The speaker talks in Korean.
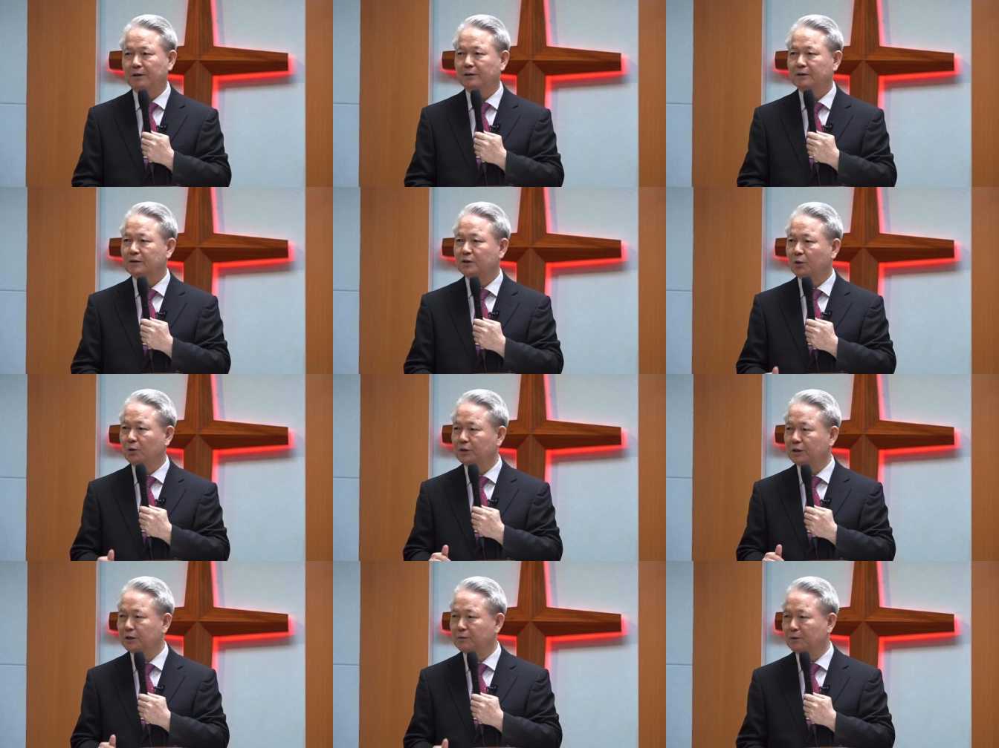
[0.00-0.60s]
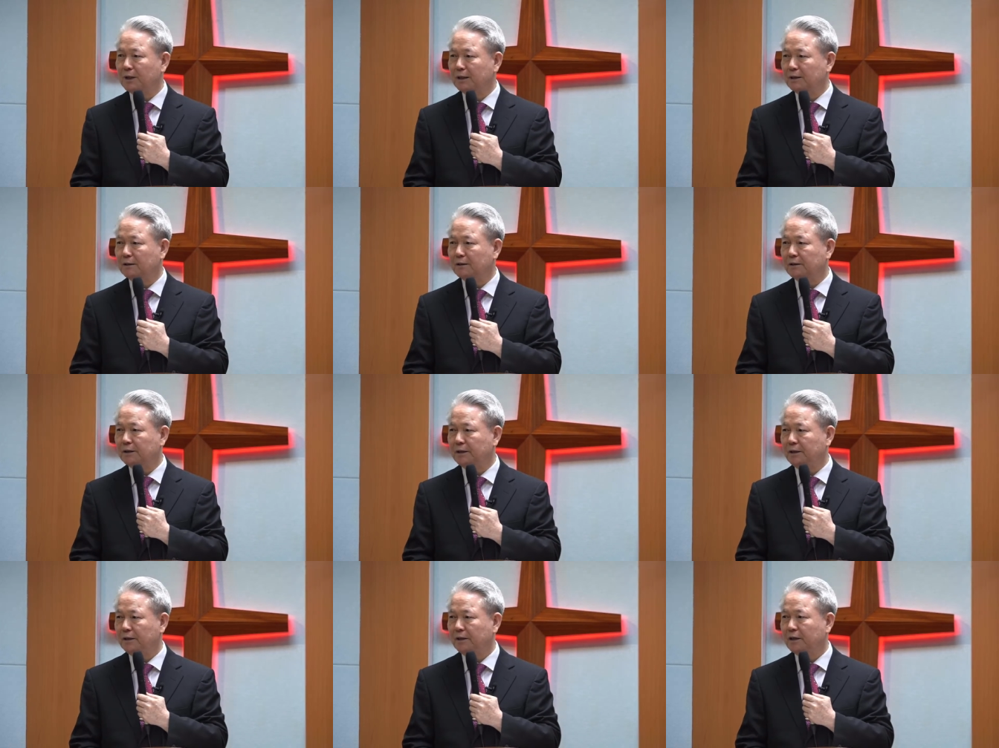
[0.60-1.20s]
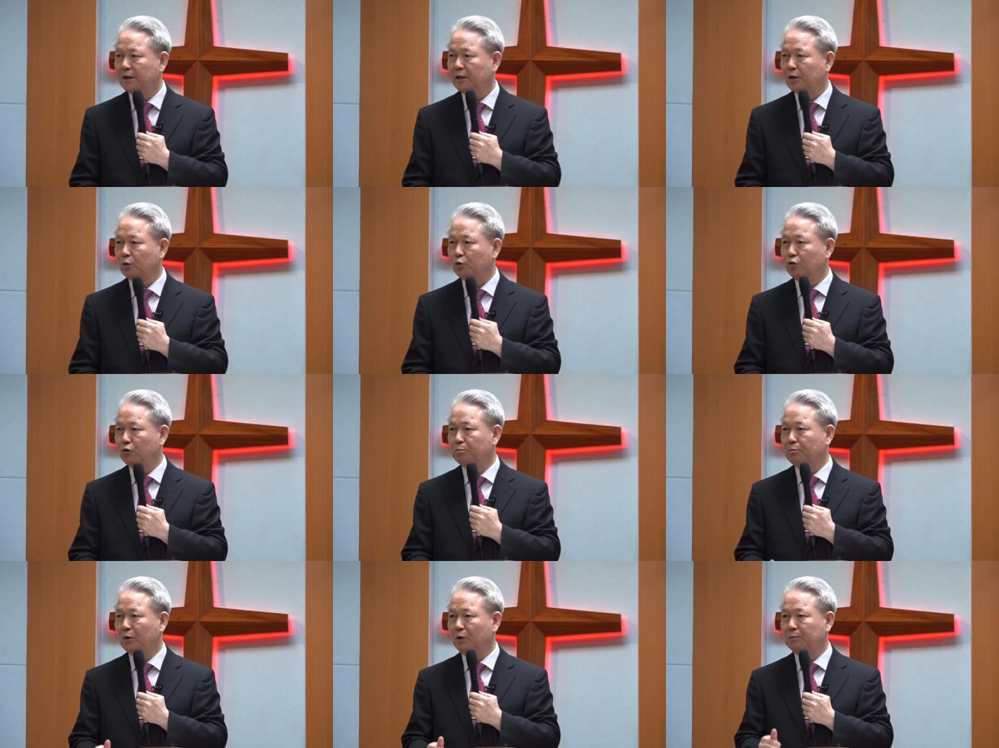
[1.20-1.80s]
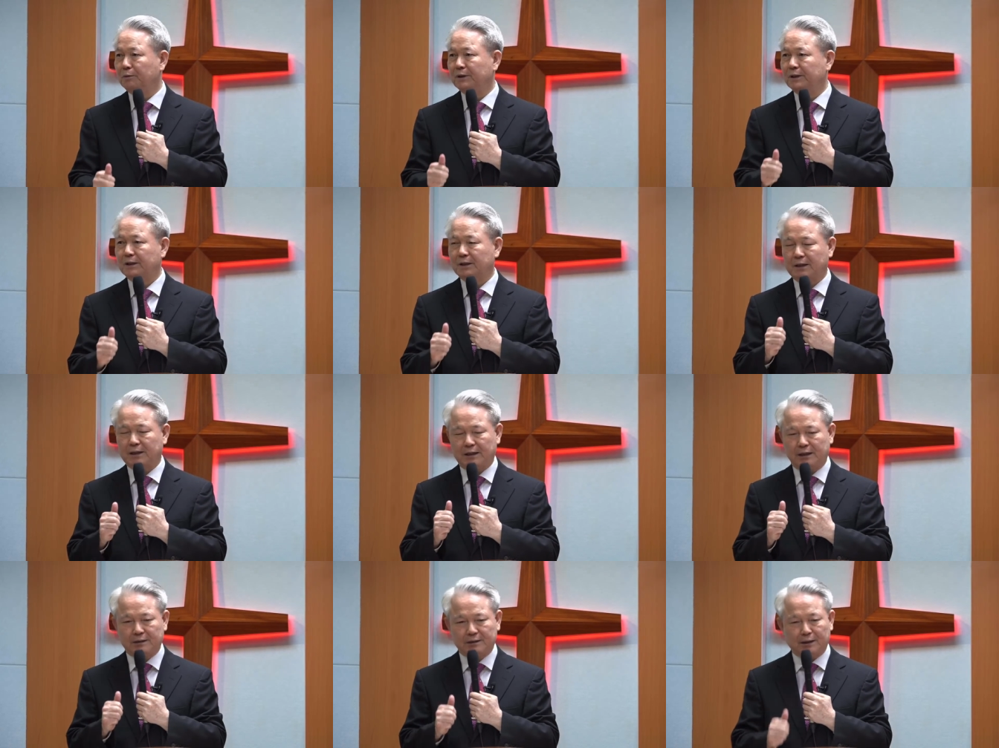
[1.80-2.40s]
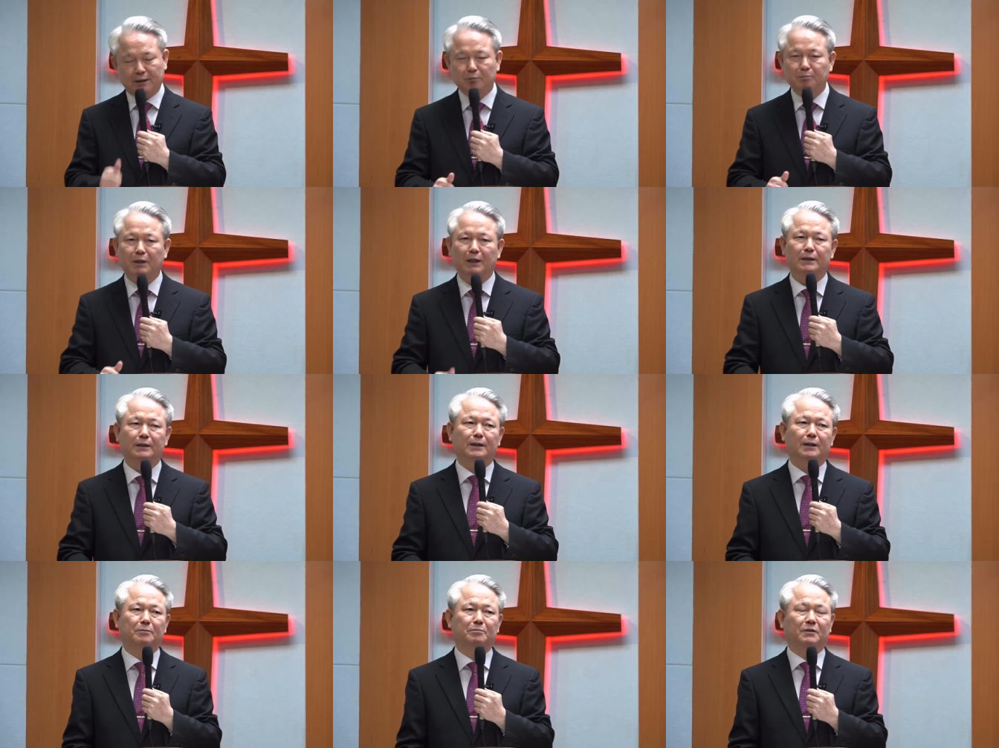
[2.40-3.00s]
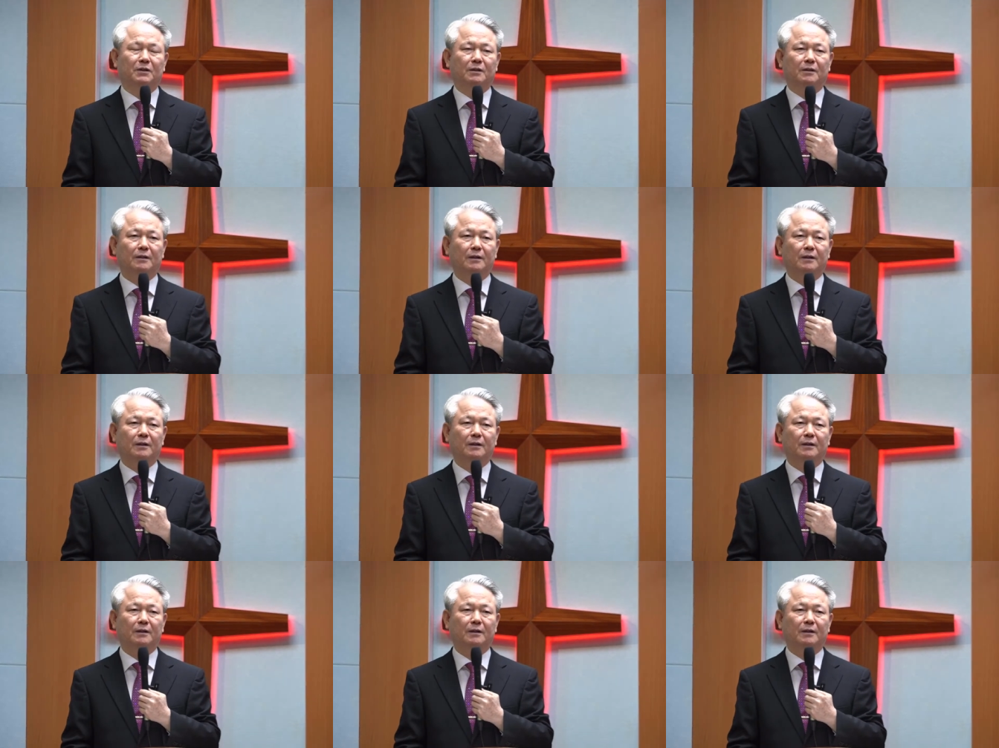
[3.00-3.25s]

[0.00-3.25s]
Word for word: 서기관들이 율법을 가장 많이 합니다.